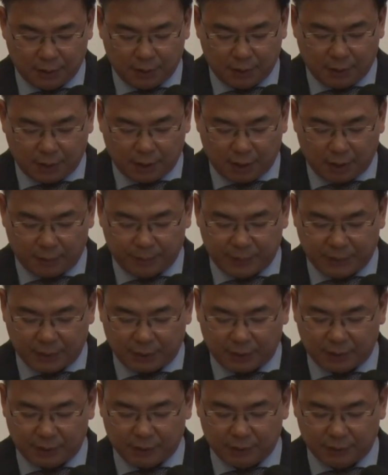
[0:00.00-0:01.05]
日本
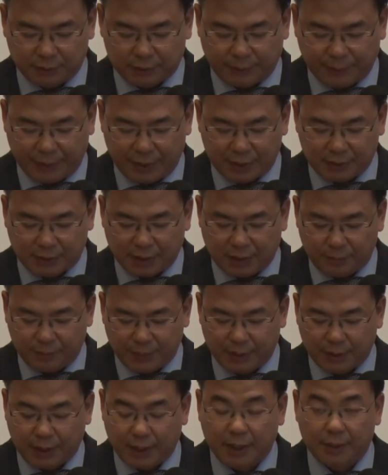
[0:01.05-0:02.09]
政府
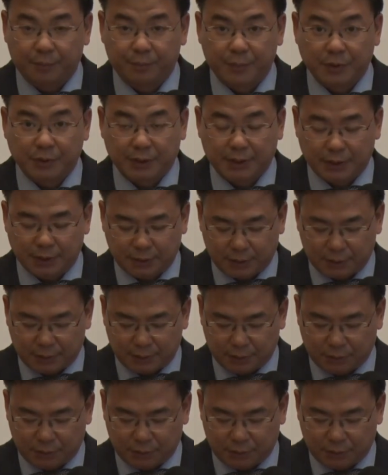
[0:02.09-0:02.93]
におきます